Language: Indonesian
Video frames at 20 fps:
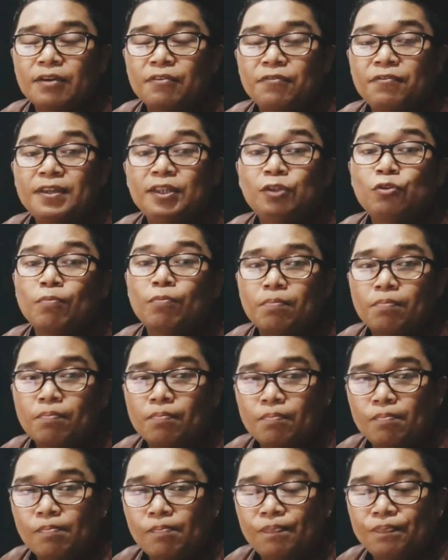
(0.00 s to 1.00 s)
Fitup
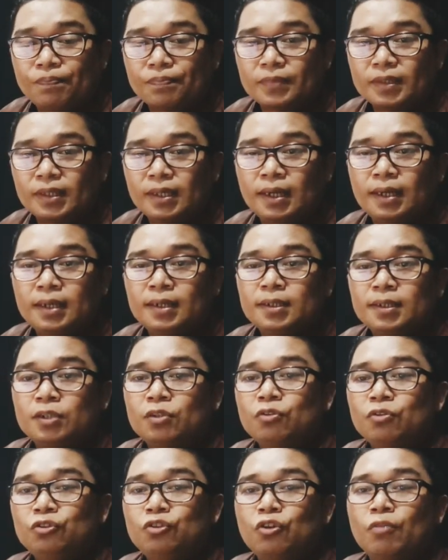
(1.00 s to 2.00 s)
ya
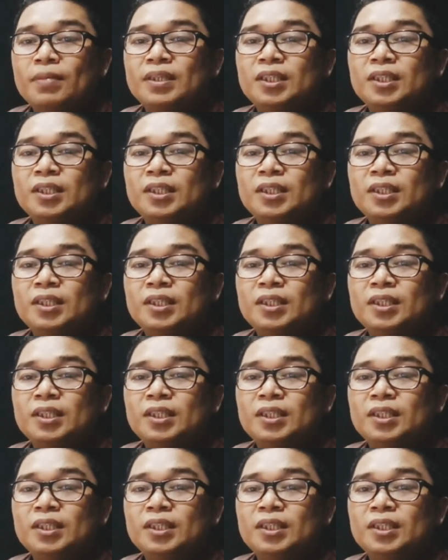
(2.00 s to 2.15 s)
untuk